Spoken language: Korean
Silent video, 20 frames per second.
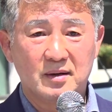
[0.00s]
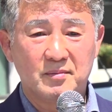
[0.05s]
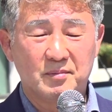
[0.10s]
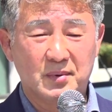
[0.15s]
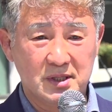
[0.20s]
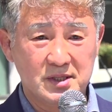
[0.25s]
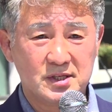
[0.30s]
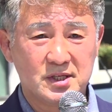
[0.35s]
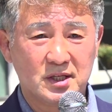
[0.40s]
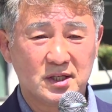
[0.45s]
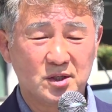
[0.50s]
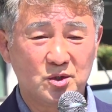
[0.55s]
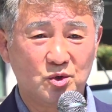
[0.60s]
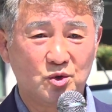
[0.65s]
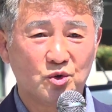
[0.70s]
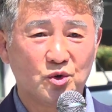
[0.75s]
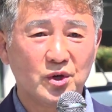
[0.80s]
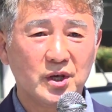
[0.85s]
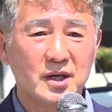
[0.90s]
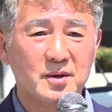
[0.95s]
먼저
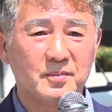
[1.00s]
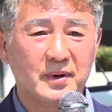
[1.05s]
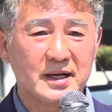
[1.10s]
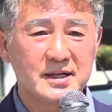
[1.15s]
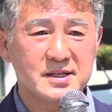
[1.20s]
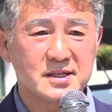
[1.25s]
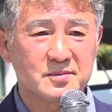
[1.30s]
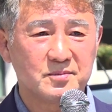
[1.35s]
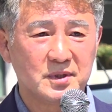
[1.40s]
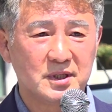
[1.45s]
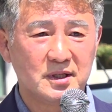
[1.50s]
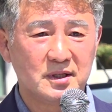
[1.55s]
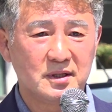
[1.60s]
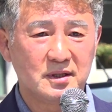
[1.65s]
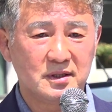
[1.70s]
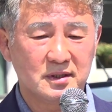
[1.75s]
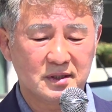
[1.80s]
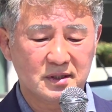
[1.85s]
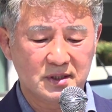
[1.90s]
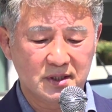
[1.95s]
유로의 말씀을
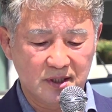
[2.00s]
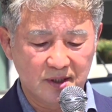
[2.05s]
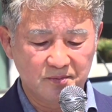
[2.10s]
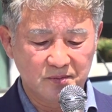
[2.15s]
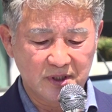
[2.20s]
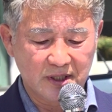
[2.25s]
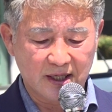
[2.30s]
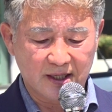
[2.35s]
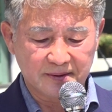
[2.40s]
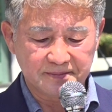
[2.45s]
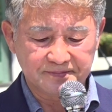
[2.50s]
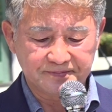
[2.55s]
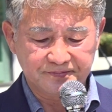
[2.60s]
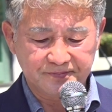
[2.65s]
드립니다.